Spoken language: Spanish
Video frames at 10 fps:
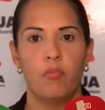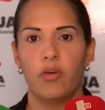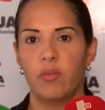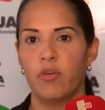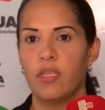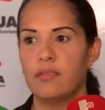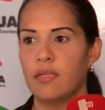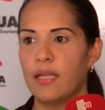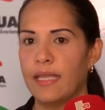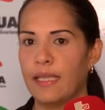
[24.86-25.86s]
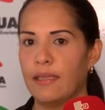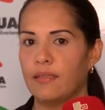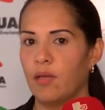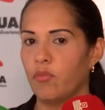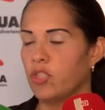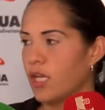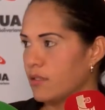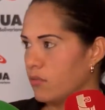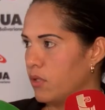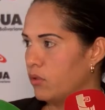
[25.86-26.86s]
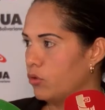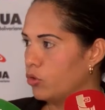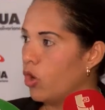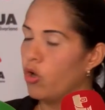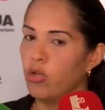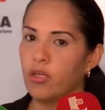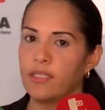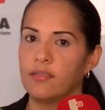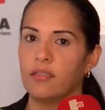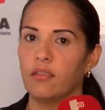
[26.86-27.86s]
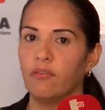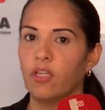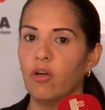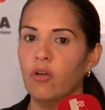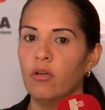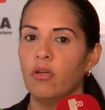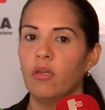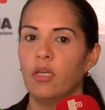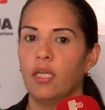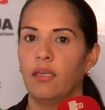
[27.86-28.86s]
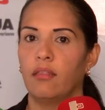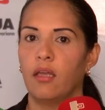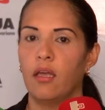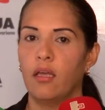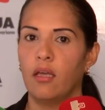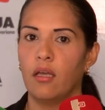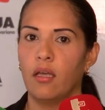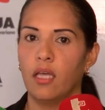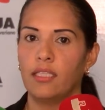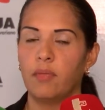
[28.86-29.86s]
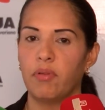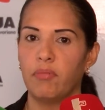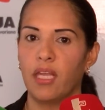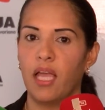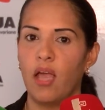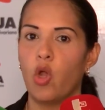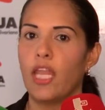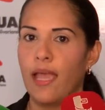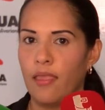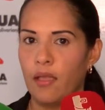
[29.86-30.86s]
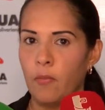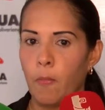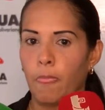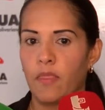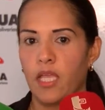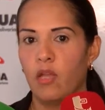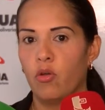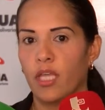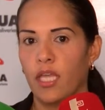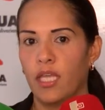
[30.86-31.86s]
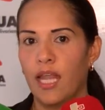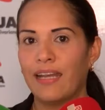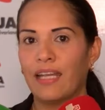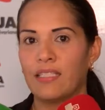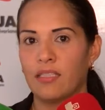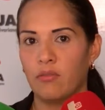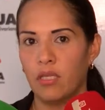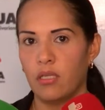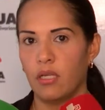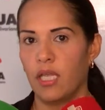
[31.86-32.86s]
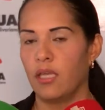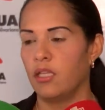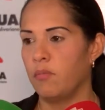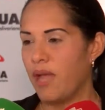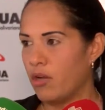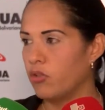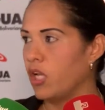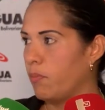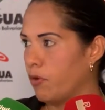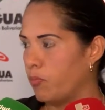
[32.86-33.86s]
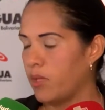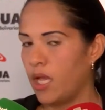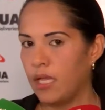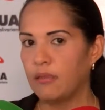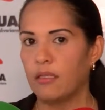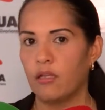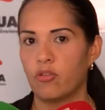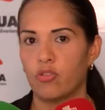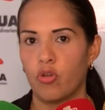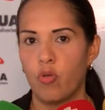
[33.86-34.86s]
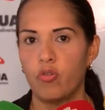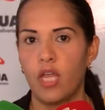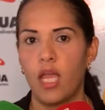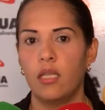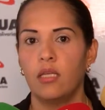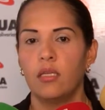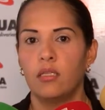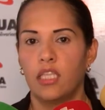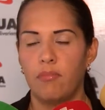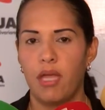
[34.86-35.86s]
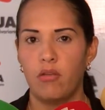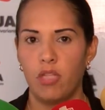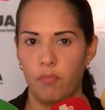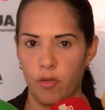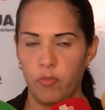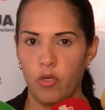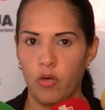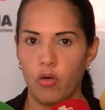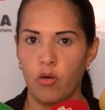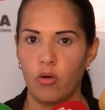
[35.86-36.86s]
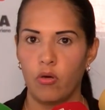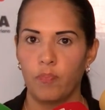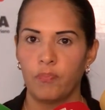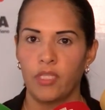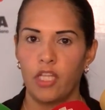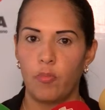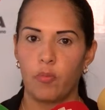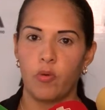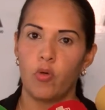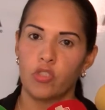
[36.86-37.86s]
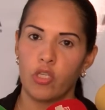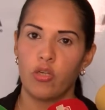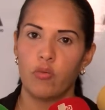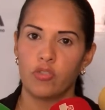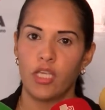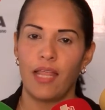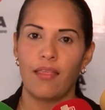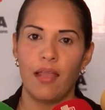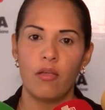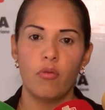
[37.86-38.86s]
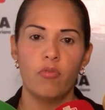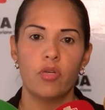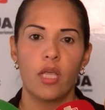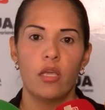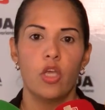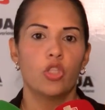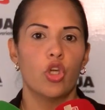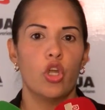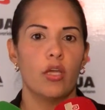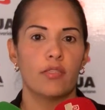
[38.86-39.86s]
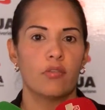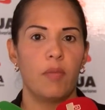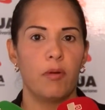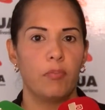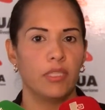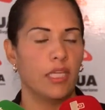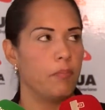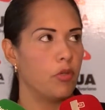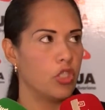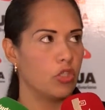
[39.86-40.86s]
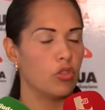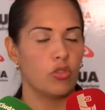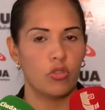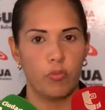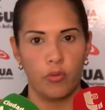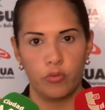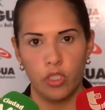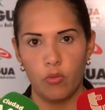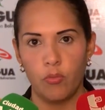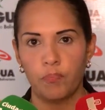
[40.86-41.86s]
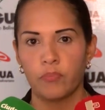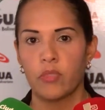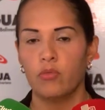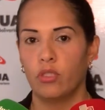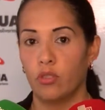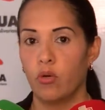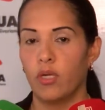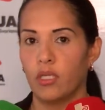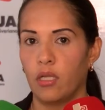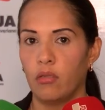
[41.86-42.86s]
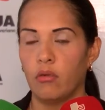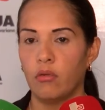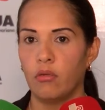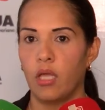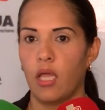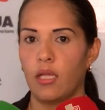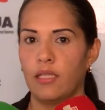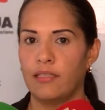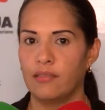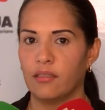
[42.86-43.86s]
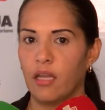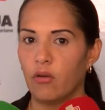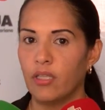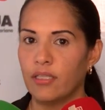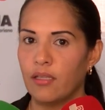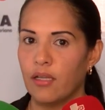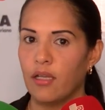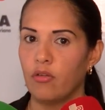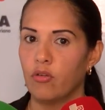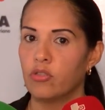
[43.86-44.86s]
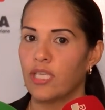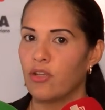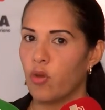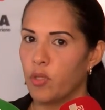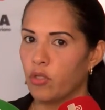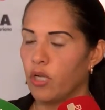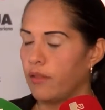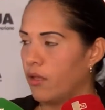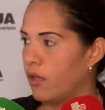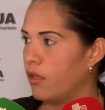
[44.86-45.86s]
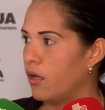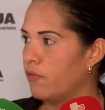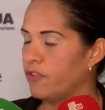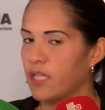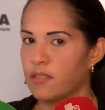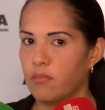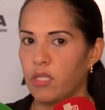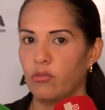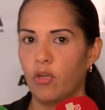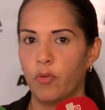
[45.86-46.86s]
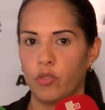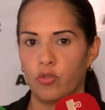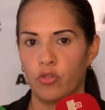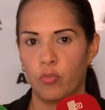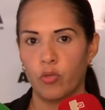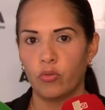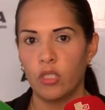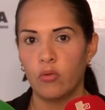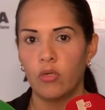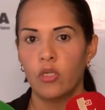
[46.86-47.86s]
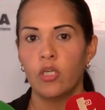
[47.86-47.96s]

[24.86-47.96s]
Podemos decirles que estamos ya recibiendo todo lo que significó esta, esta primera oleada de lo que era recibir eh, de manos de la propia gente del Consejo Comunal, de manos del propio, de los propios voceros y voceras de las comunas, todo lo que son las propuestas de proyectos socioproductivos. Nuestro gobernador, al designarnos esta tarea, nos encomendó la idea del financiamiento de los proyectos socioproductivos.